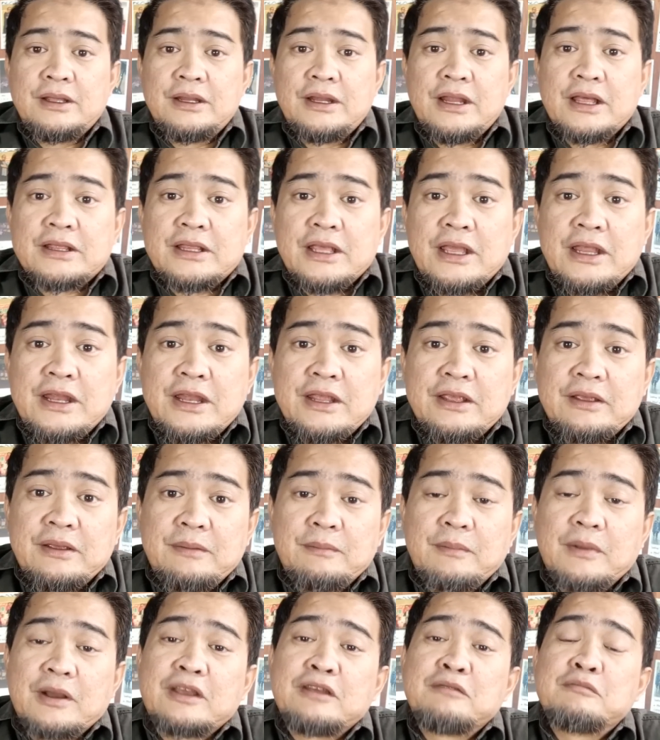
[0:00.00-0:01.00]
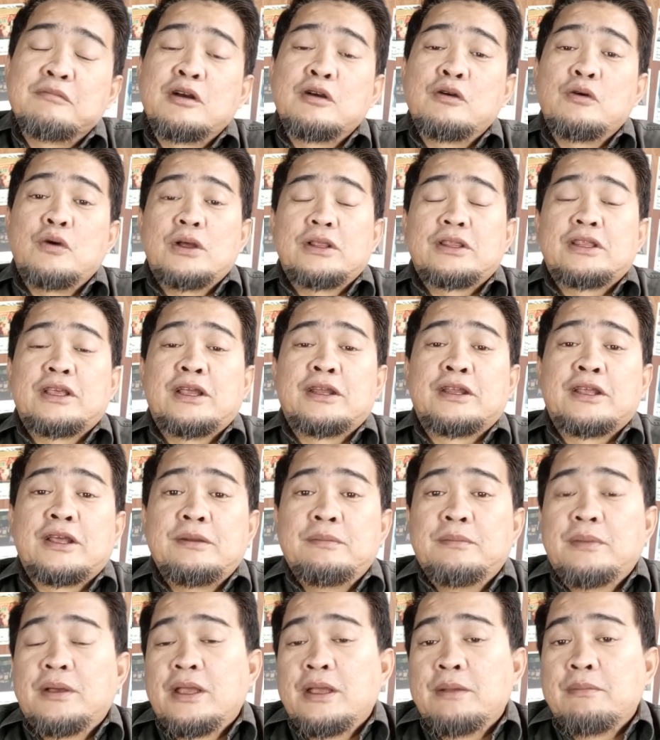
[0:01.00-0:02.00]
Ya data ini makin menguatkan
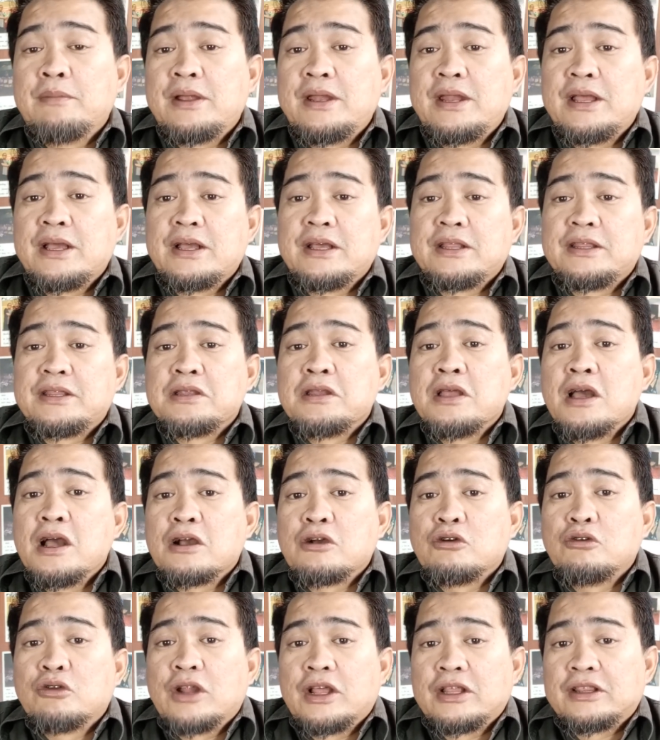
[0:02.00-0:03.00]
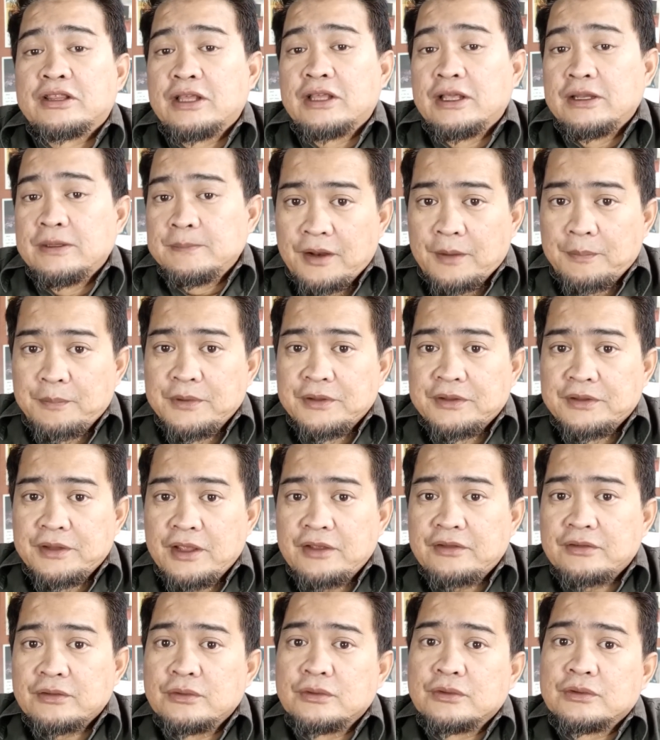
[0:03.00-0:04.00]
kan bagaimana ketidakakuratan rapid
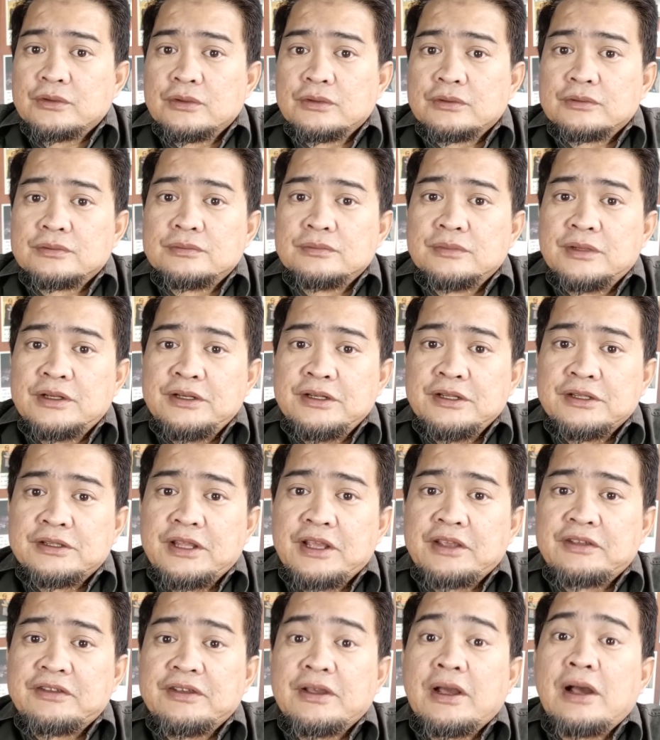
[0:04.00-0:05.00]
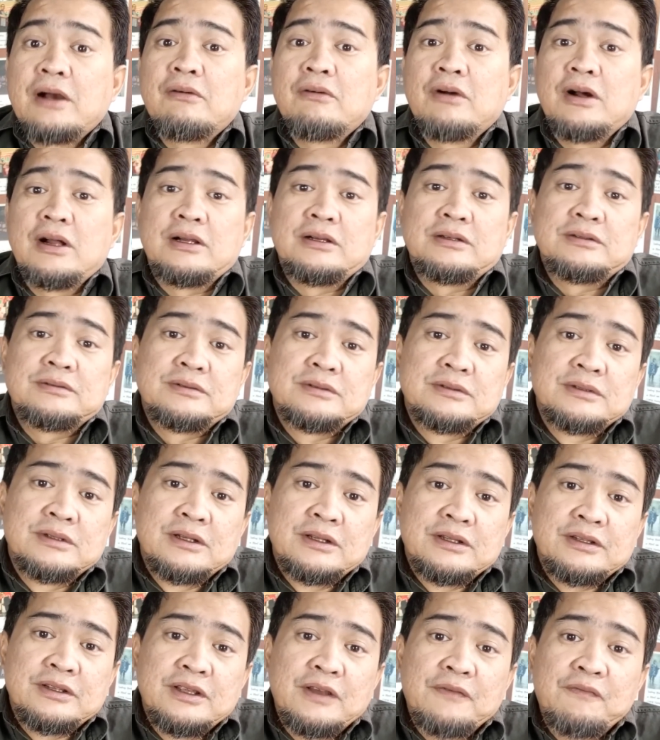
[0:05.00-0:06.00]
test untuk mendeteksi awal.
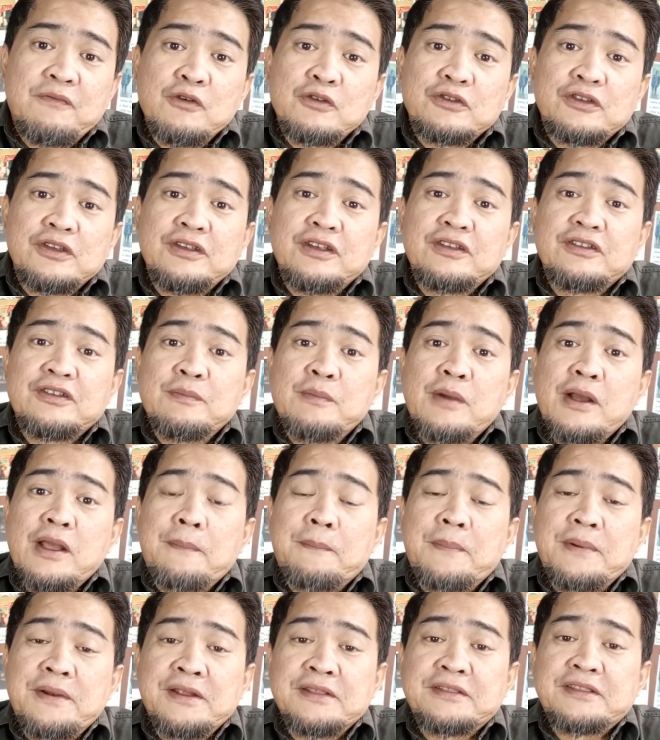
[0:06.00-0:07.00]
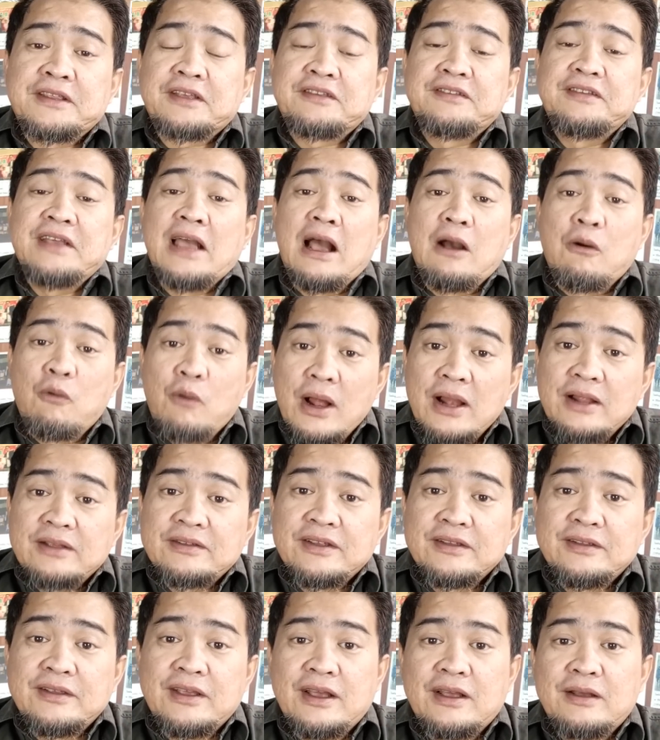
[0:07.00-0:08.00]
Ya fungsinya sebagai pendeteksi awal
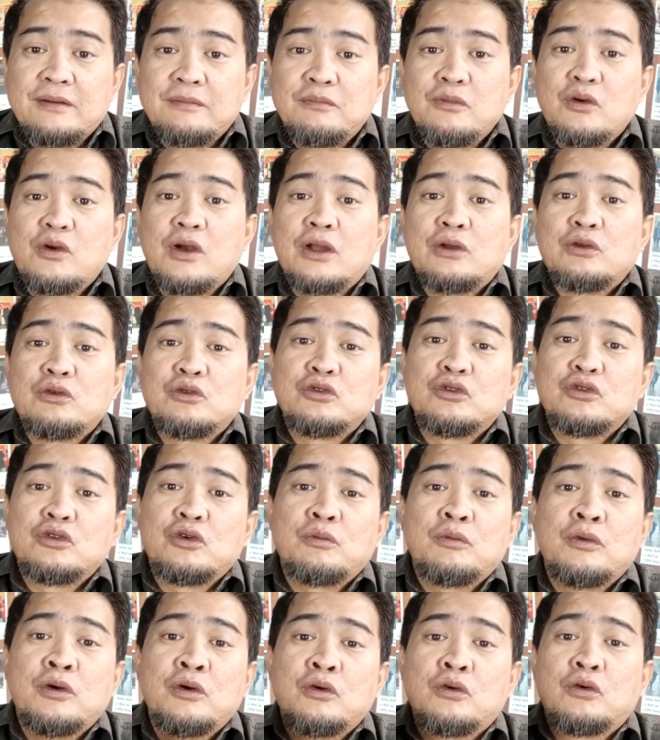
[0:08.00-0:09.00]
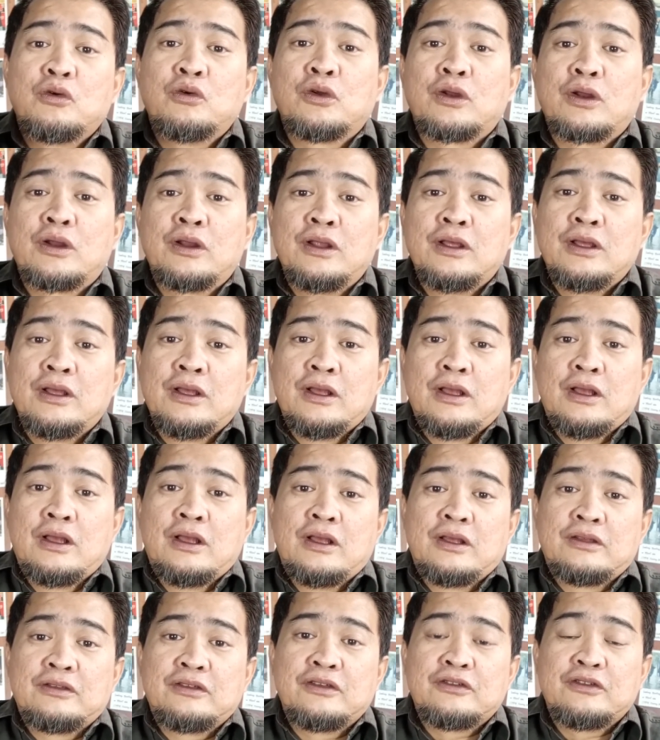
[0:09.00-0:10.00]
saja bukan untuk mengukur
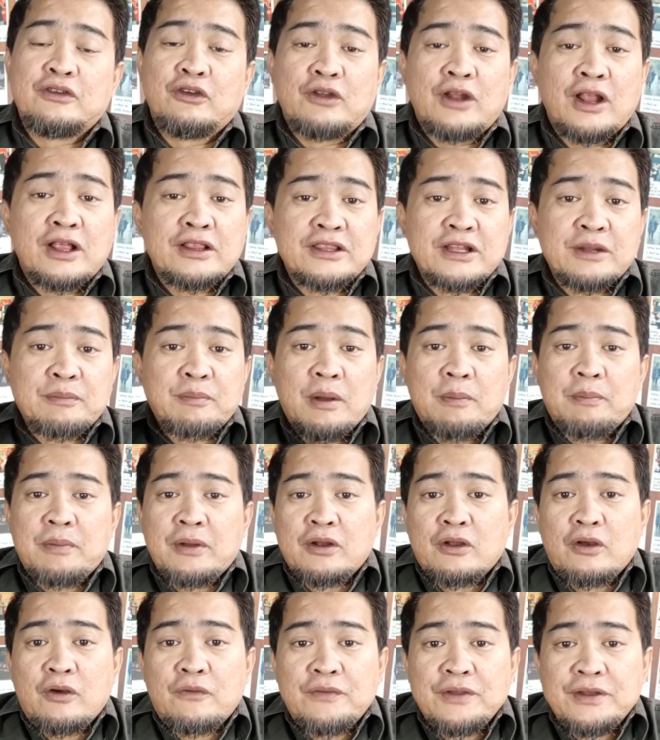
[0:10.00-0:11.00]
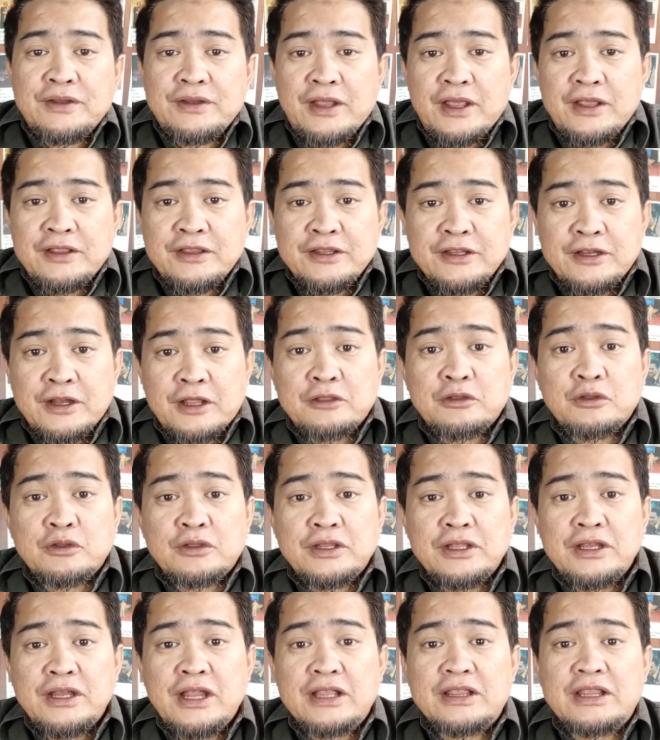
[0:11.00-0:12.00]
seseorang terpapar COVID-19 atau
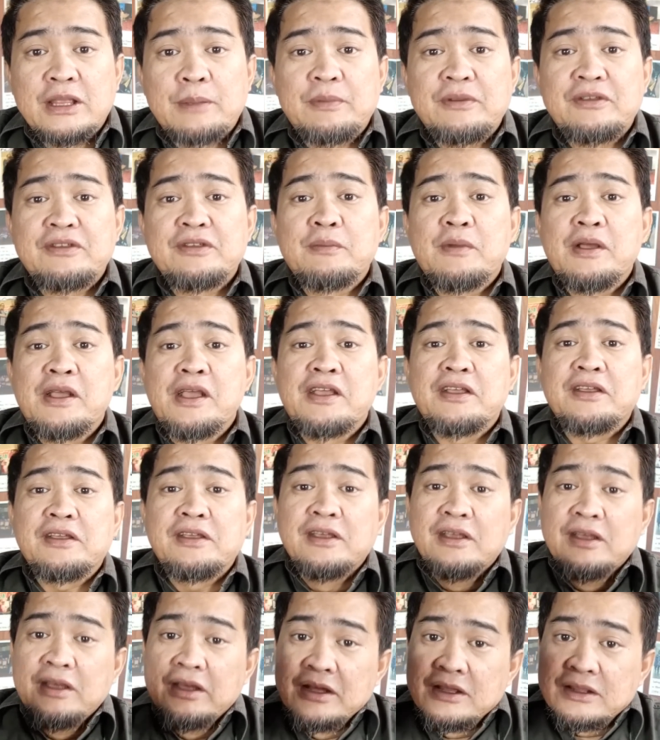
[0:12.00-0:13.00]
tidak, tapi sebagai